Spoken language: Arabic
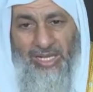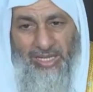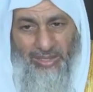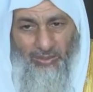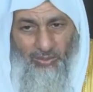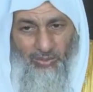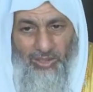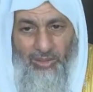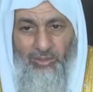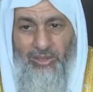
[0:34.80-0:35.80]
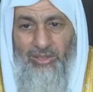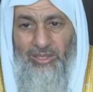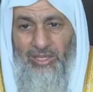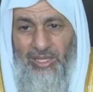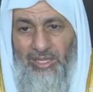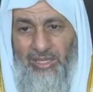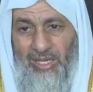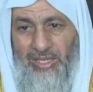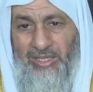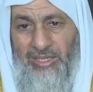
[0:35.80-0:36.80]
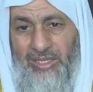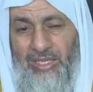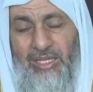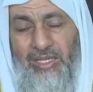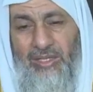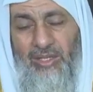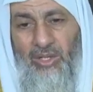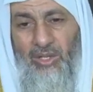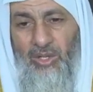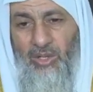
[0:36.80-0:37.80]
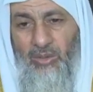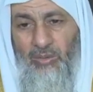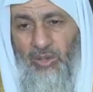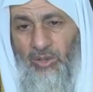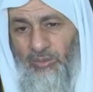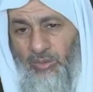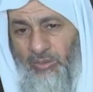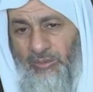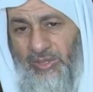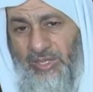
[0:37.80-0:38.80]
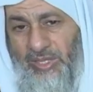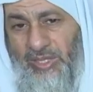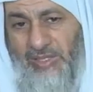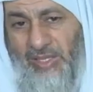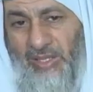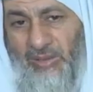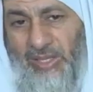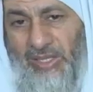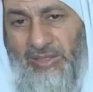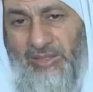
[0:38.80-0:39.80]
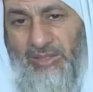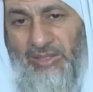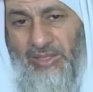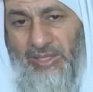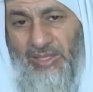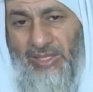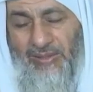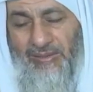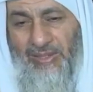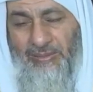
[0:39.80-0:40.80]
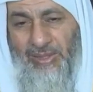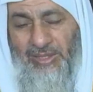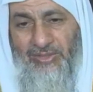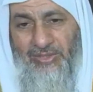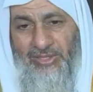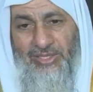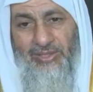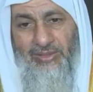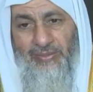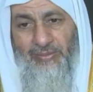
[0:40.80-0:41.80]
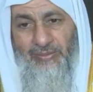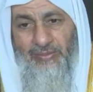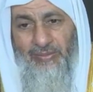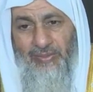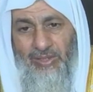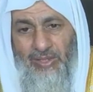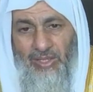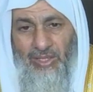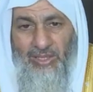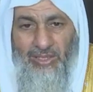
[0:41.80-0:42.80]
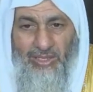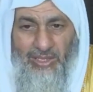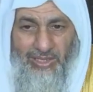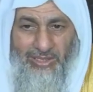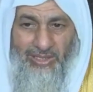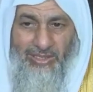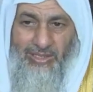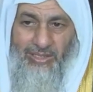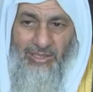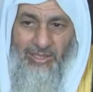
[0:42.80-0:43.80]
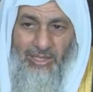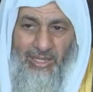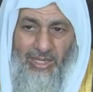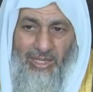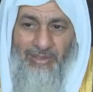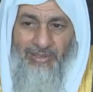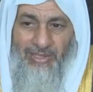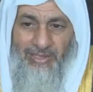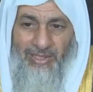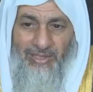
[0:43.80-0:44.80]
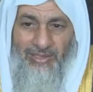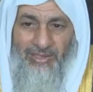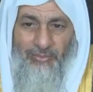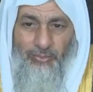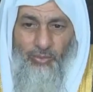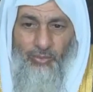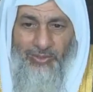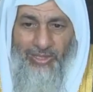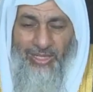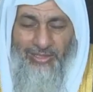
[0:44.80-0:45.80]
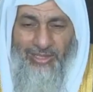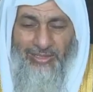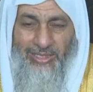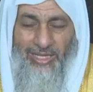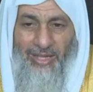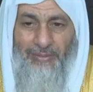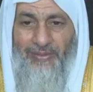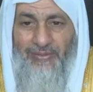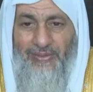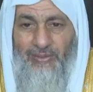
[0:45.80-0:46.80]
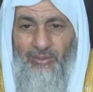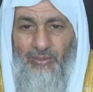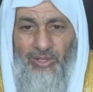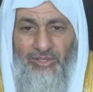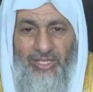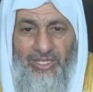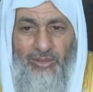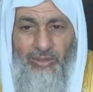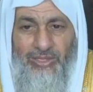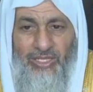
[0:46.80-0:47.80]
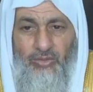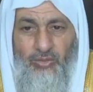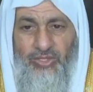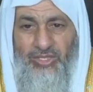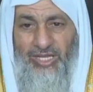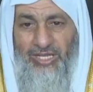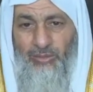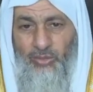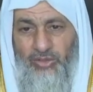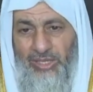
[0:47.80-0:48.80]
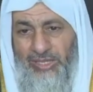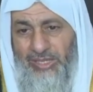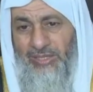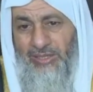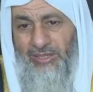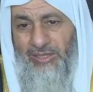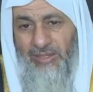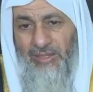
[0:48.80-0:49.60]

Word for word: أهله أو أهل حيه وعمره من ست سنوات إلى ثمان سنين هذا أما إذا كان الطفل من عادته العبث والجري والتشويش على المصلين